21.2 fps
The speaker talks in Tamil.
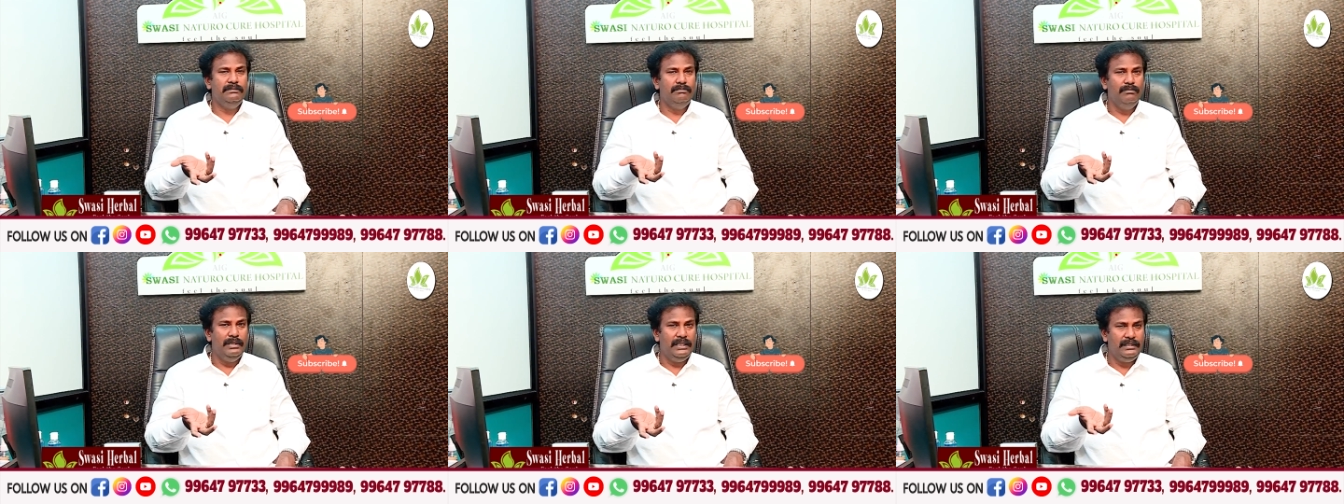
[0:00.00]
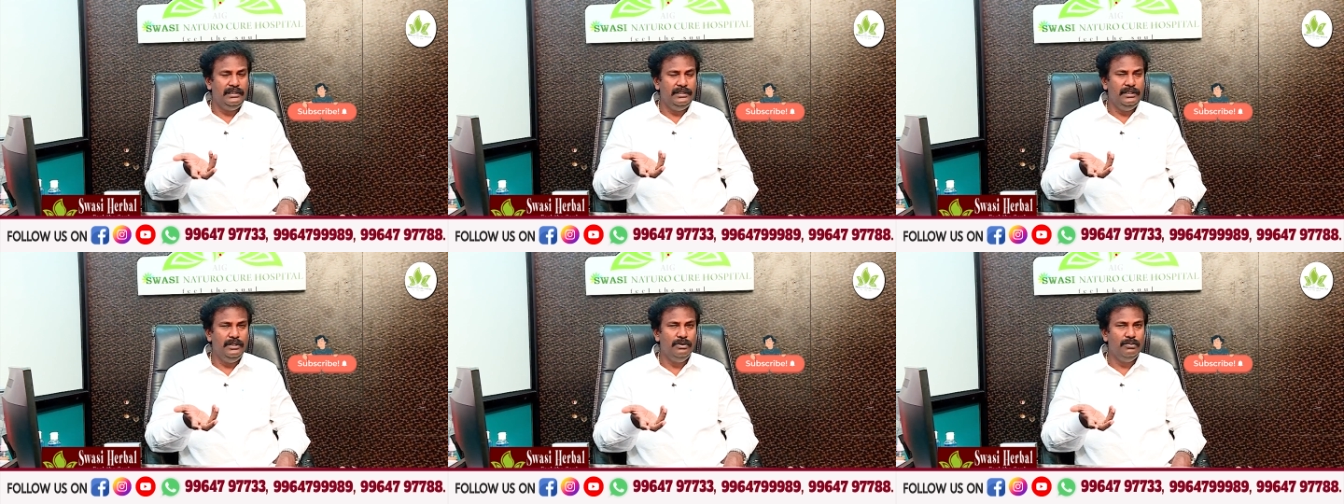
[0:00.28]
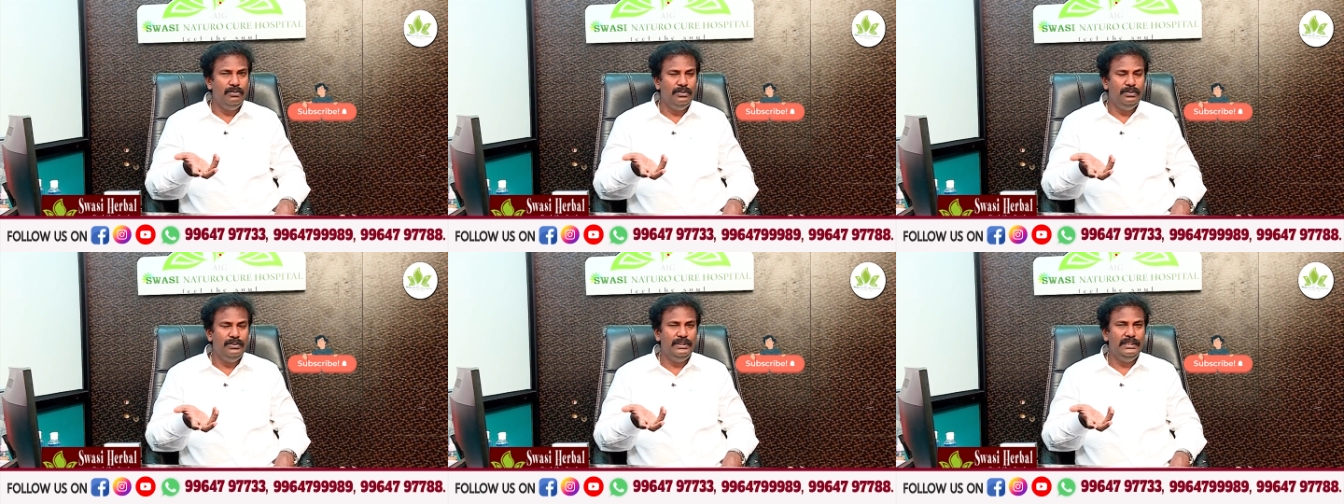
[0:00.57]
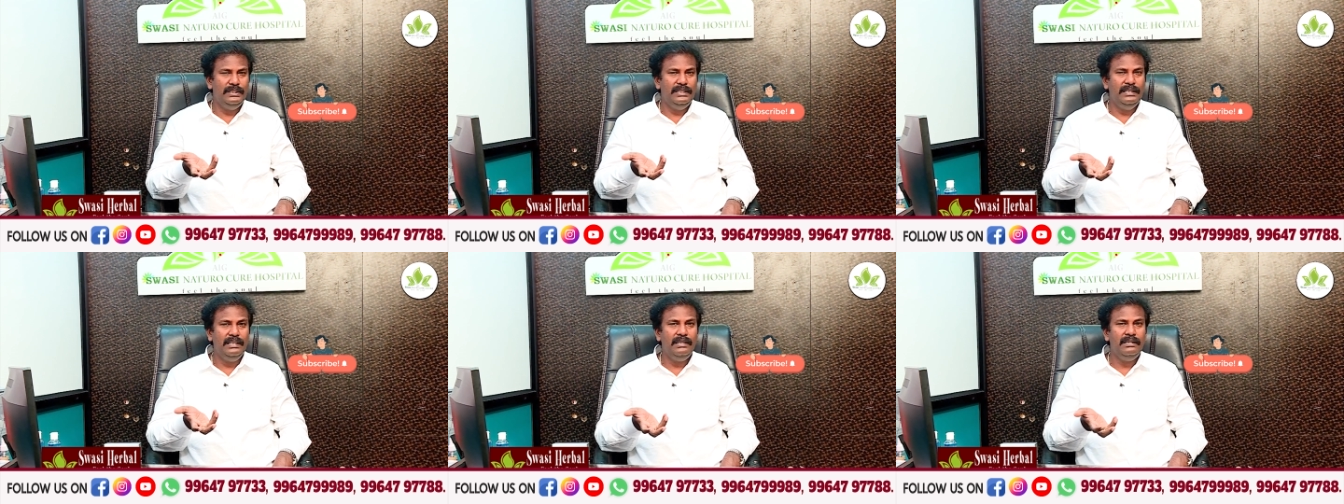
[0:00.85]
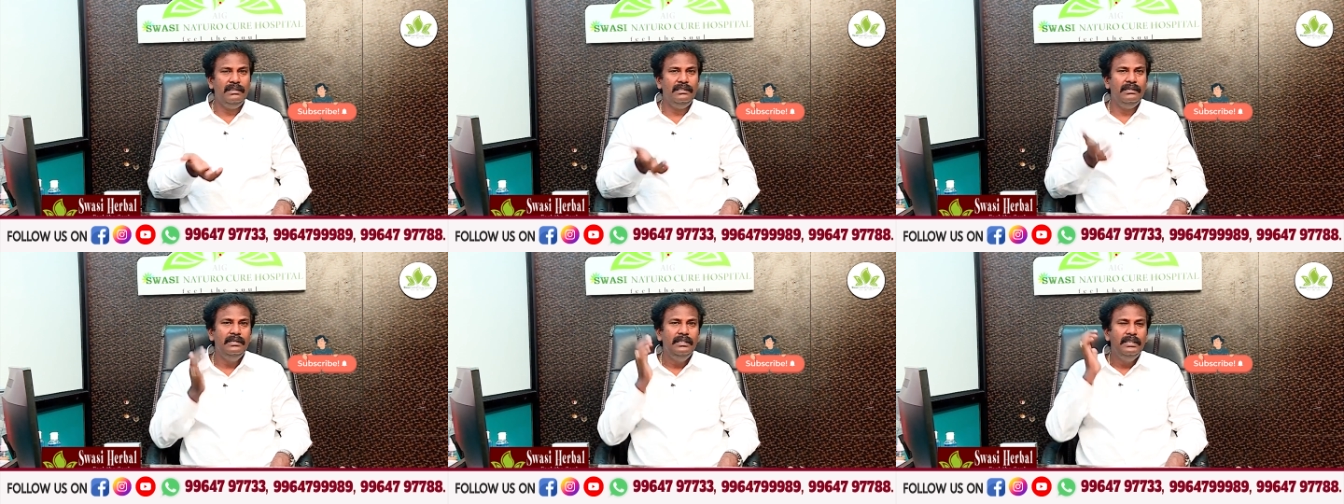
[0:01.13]
மறதியை கொடுத்துருக்குன்னா
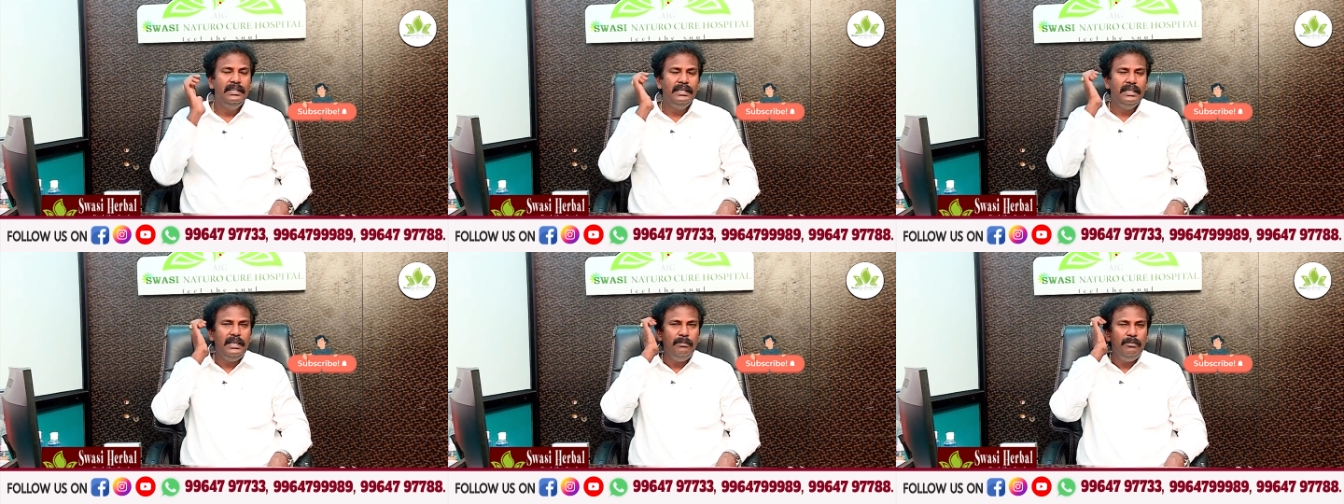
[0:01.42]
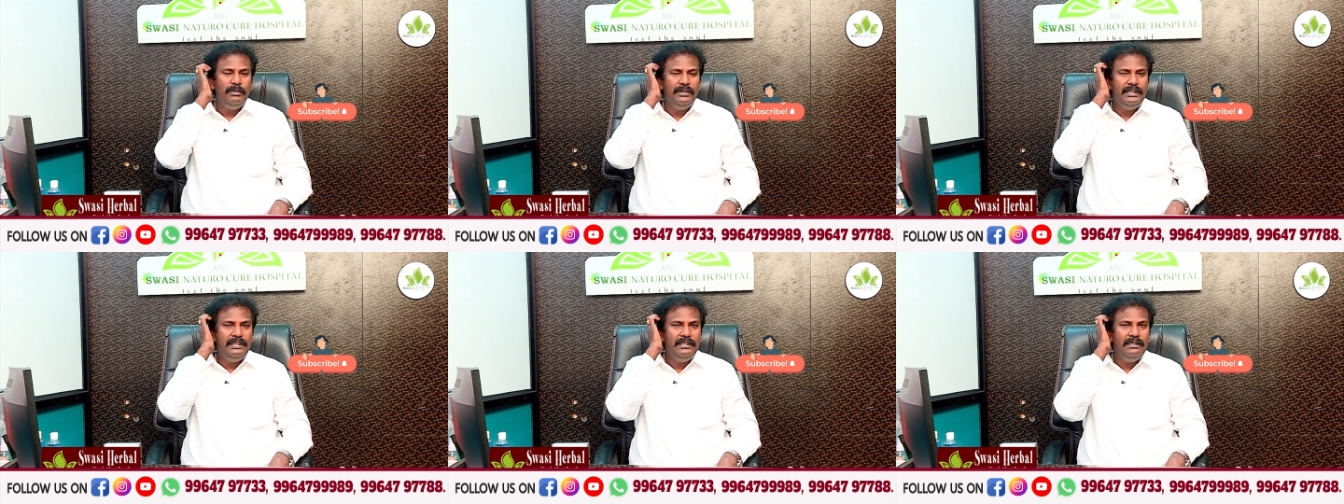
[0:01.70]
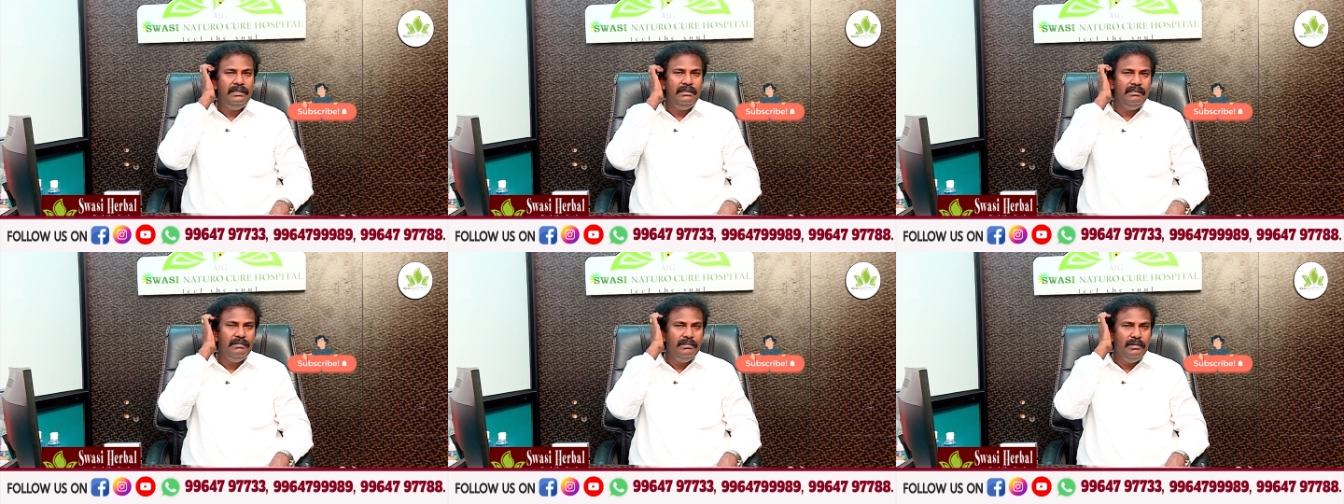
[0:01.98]
நம்ம இங்கே